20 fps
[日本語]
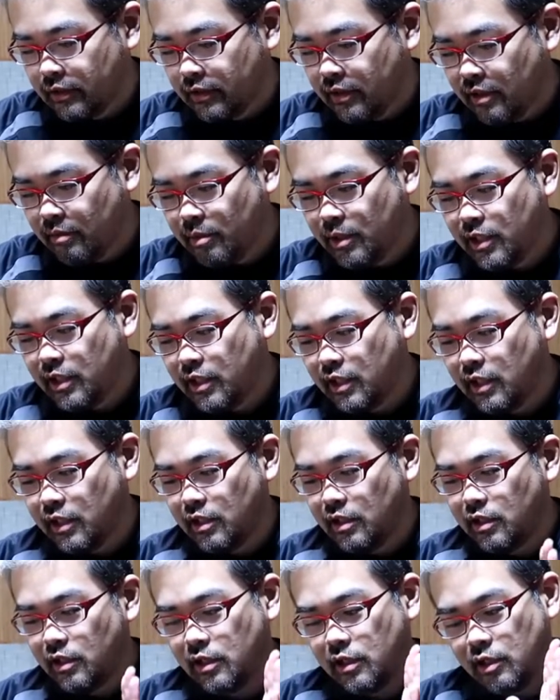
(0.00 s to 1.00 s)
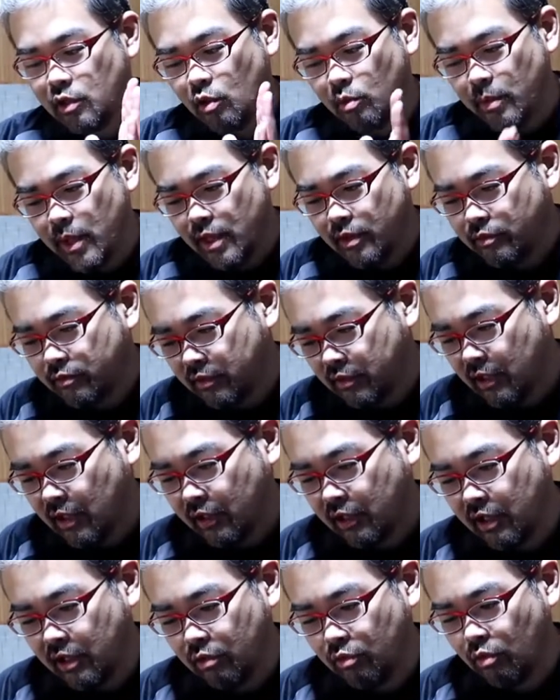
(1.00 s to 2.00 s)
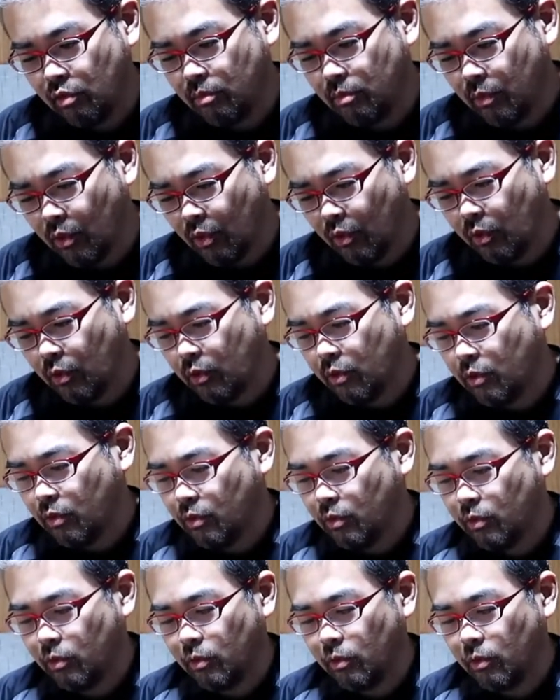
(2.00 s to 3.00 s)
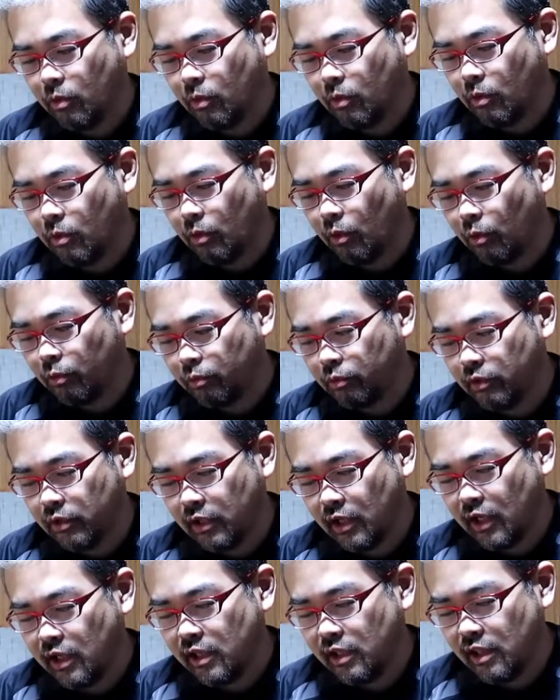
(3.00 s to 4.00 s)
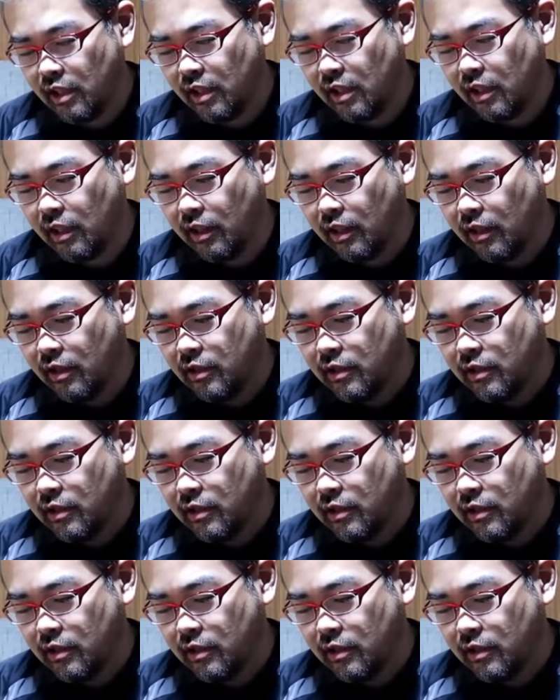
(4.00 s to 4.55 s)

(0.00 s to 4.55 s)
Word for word: DVD、えー、読めるんだけども本体で